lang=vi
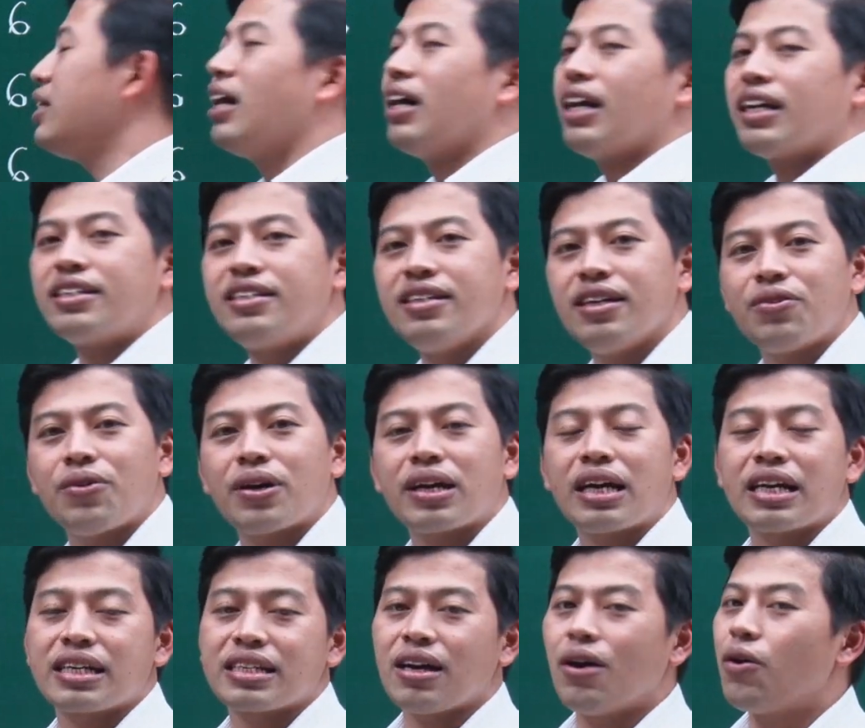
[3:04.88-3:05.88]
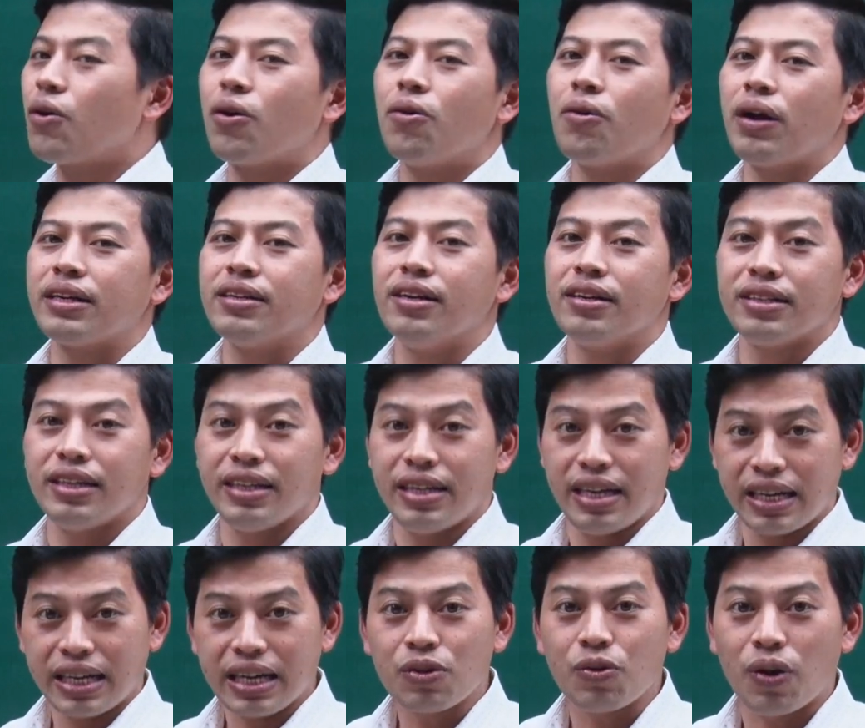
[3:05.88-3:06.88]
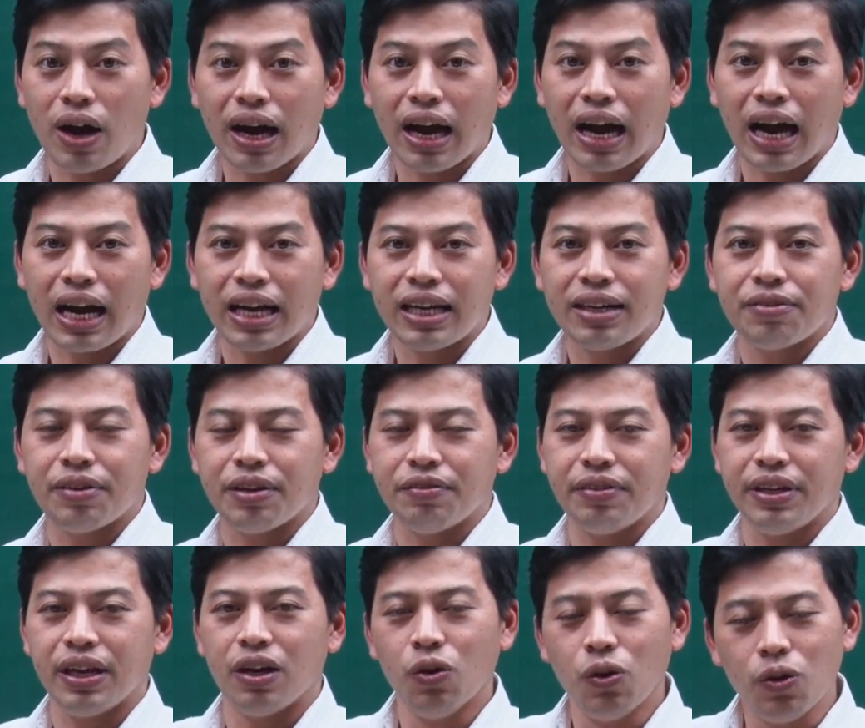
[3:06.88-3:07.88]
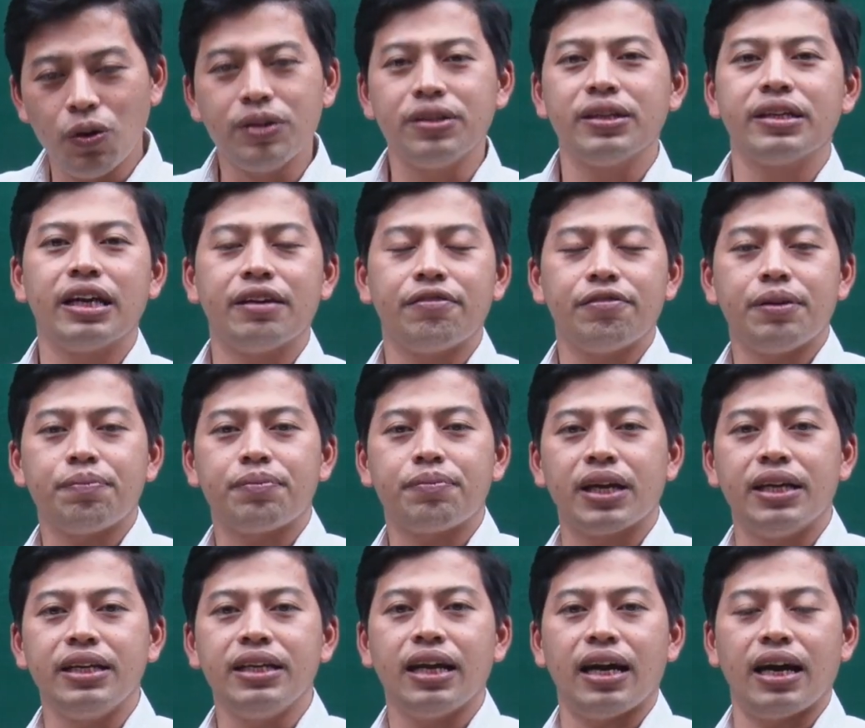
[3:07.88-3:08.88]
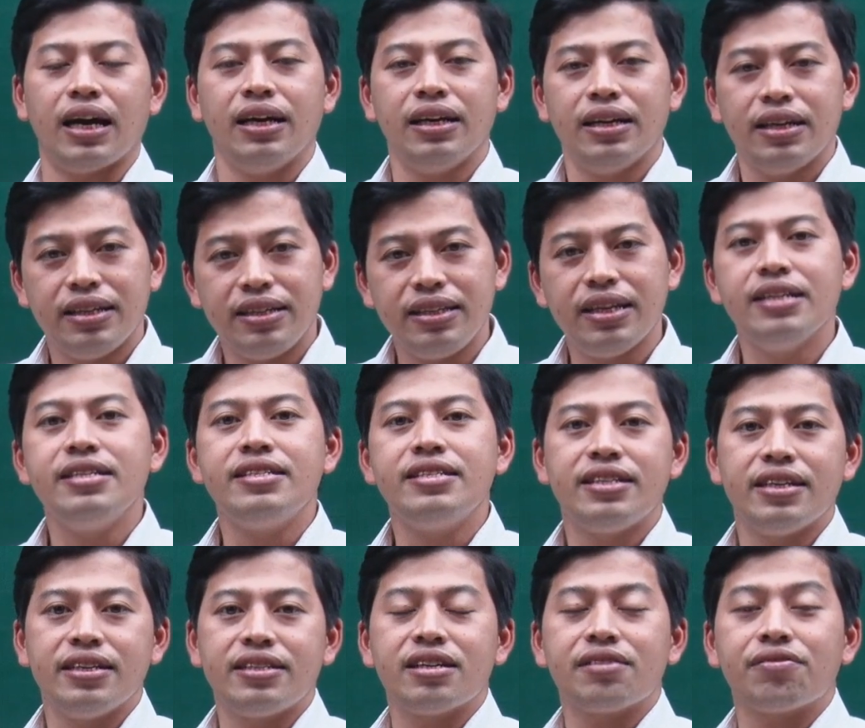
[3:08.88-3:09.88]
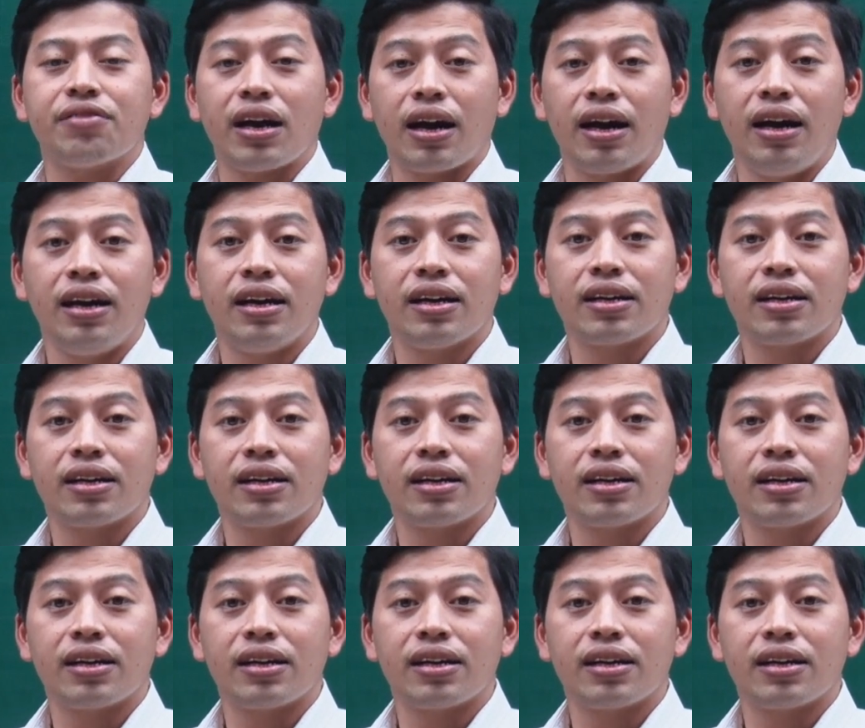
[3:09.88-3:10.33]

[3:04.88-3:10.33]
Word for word: ở đằng trước hoặc đằng sau không ảnh hưởng gì đến kết quả cả. Bởi vì luôn luôn thực hiện phép tính là nhân chia trước và